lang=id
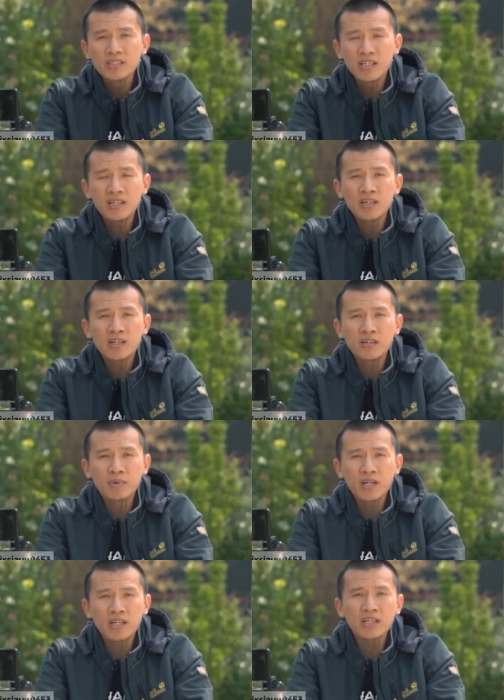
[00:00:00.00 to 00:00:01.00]
Jadi uh,
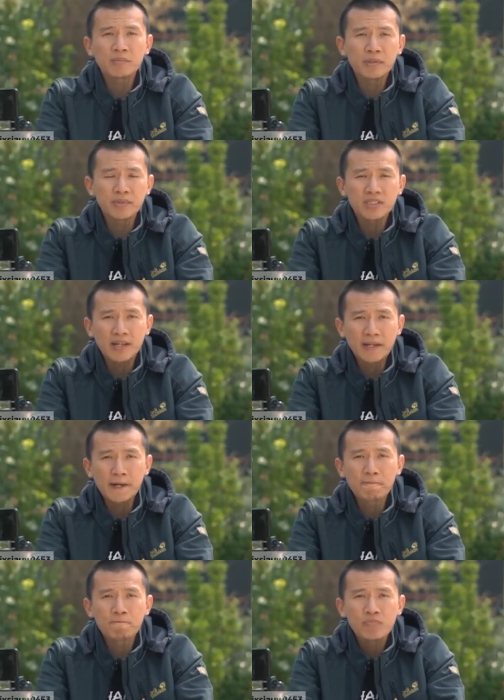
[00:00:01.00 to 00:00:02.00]
begini teman-teman
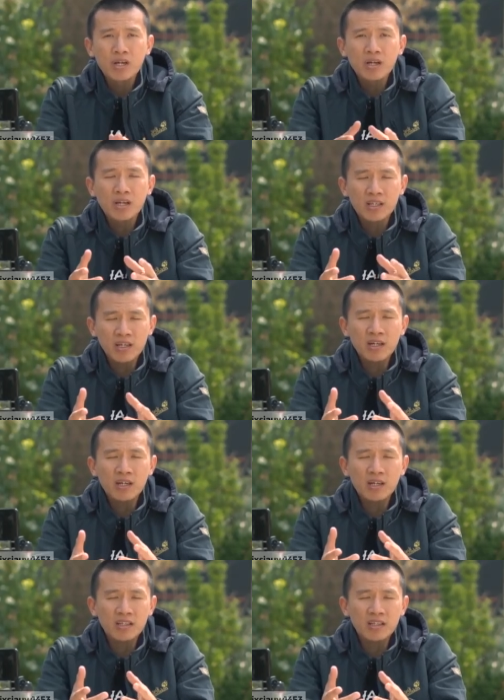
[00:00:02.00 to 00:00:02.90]
sekalian ketika,